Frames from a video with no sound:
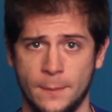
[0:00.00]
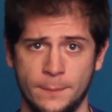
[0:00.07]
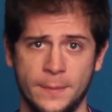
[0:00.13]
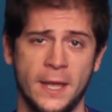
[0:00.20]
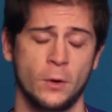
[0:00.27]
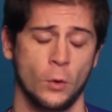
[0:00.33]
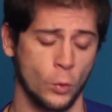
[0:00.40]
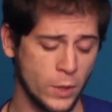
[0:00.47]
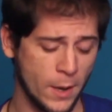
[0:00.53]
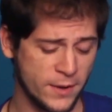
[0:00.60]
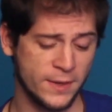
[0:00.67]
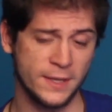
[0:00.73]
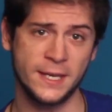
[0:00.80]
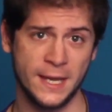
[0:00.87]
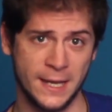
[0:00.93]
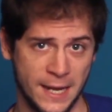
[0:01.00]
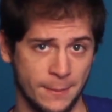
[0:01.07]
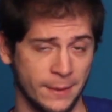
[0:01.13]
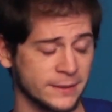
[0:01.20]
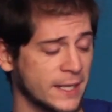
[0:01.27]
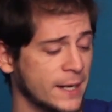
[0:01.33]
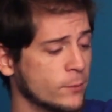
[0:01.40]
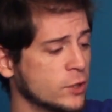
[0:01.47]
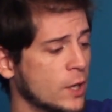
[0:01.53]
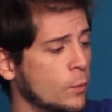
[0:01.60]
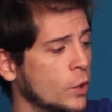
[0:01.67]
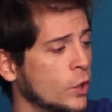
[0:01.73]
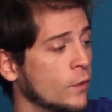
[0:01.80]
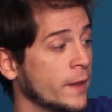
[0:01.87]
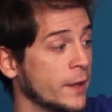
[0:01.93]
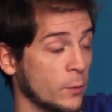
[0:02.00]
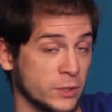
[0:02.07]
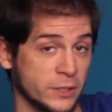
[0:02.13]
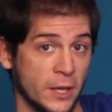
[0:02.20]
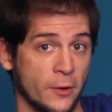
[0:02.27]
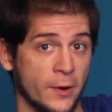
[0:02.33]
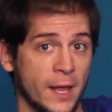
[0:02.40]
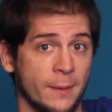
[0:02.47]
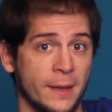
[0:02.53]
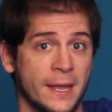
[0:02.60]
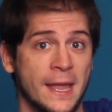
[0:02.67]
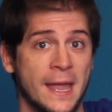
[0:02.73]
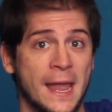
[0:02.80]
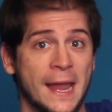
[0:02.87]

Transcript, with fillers: Bien, una vez allí levantaremos el vuelo de nuestra aeronave